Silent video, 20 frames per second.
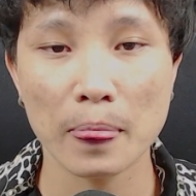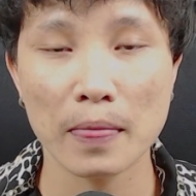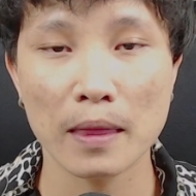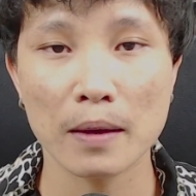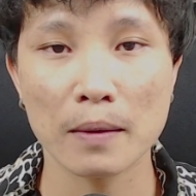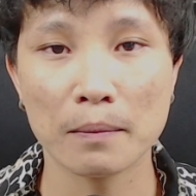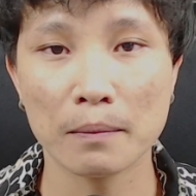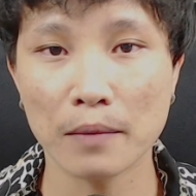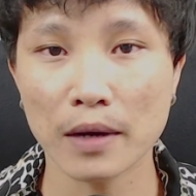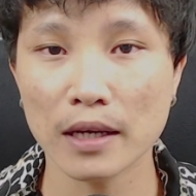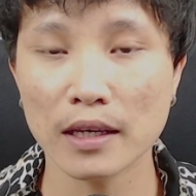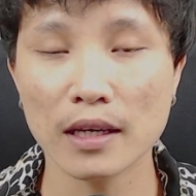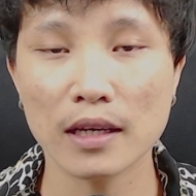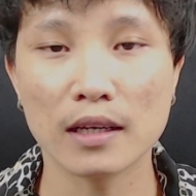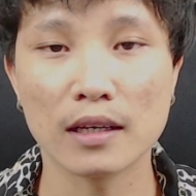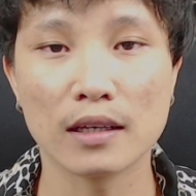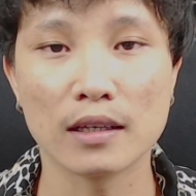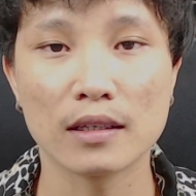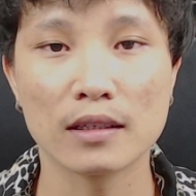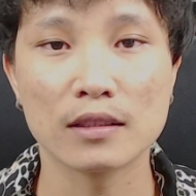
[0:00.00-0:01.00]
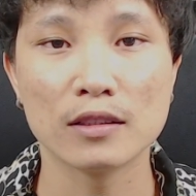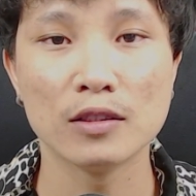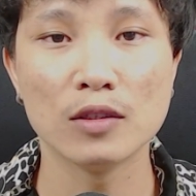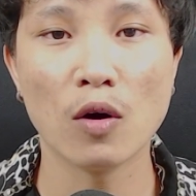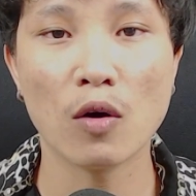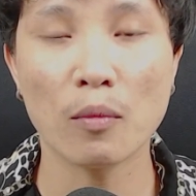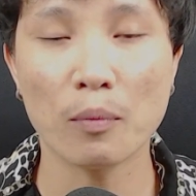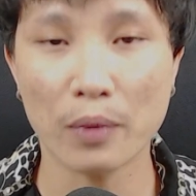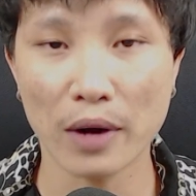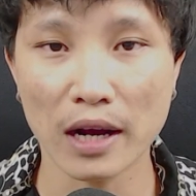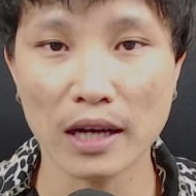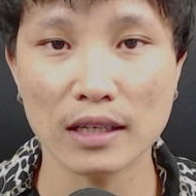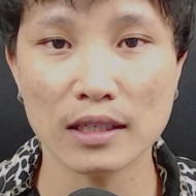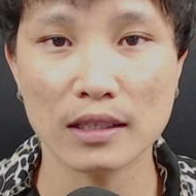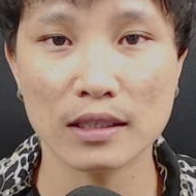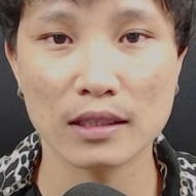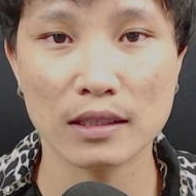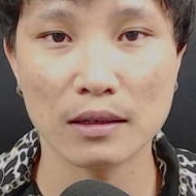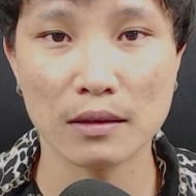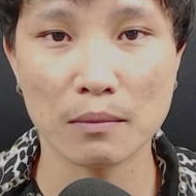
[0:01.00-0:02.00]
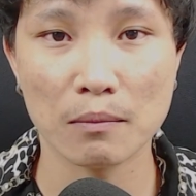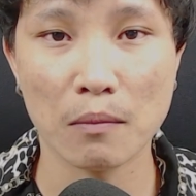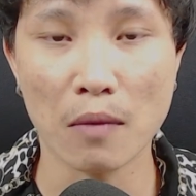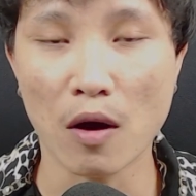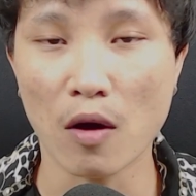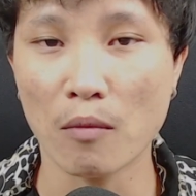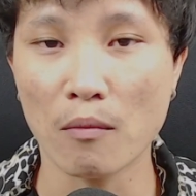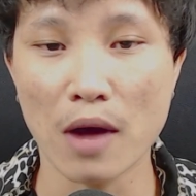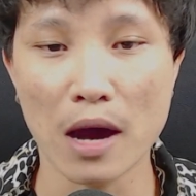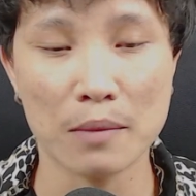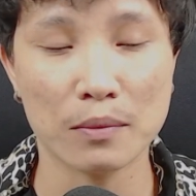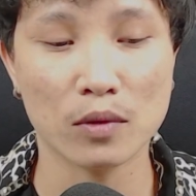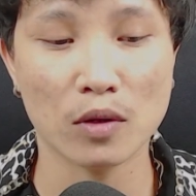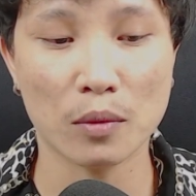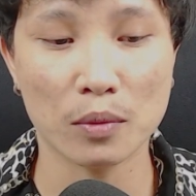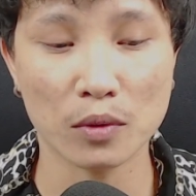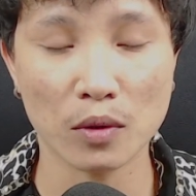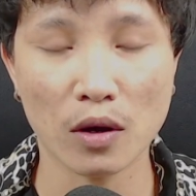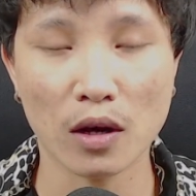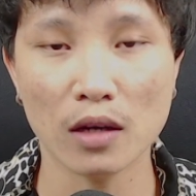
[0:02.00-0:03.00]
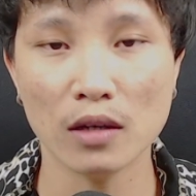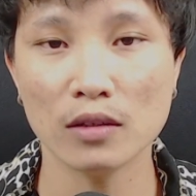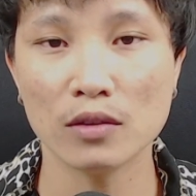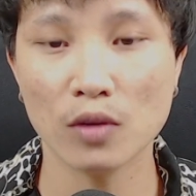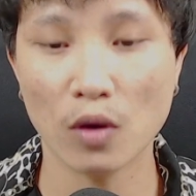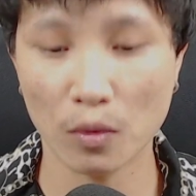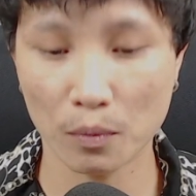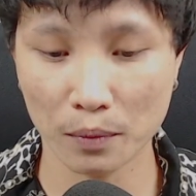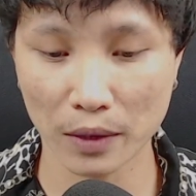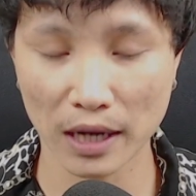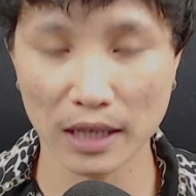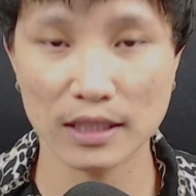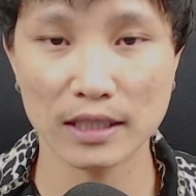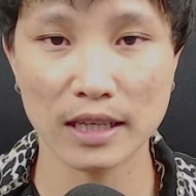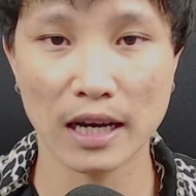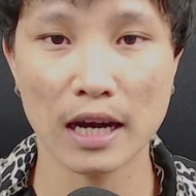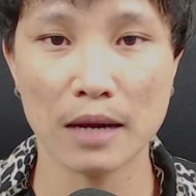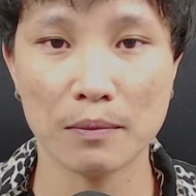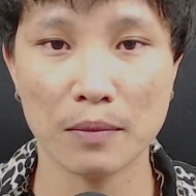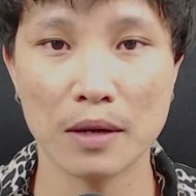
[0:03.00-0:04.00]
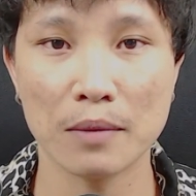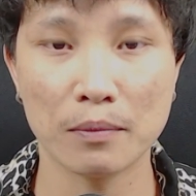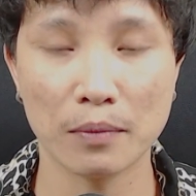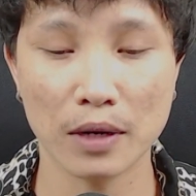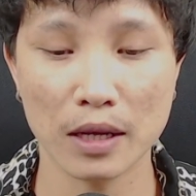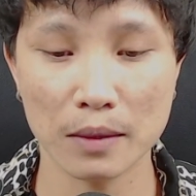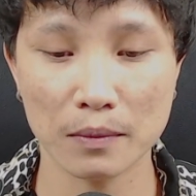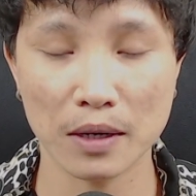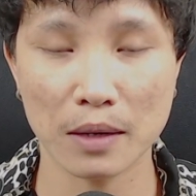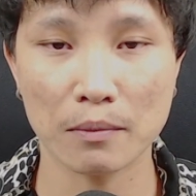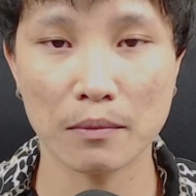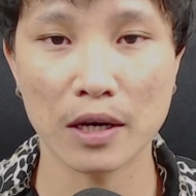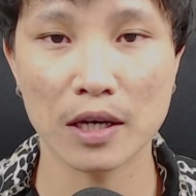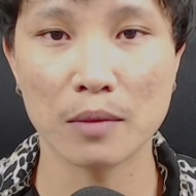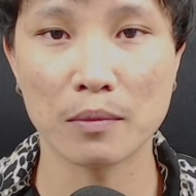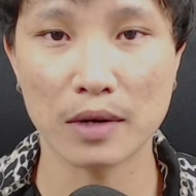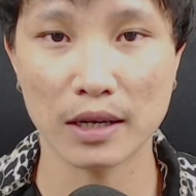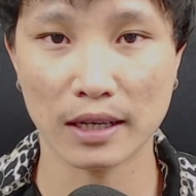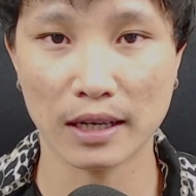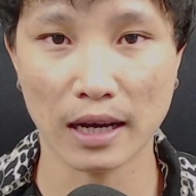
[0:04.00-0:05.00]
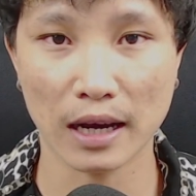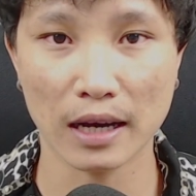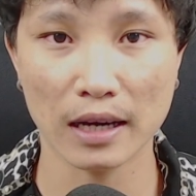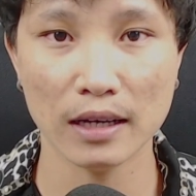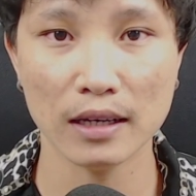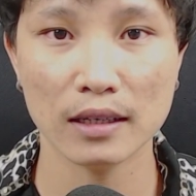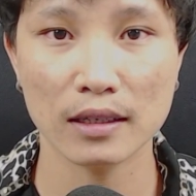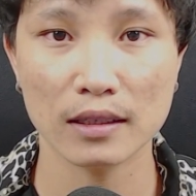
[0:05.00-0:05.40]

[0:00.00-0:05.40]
mining dọc bạ mọc bát tọp tỏ dọc bạ chai phim phim làm bơi đồng đời cá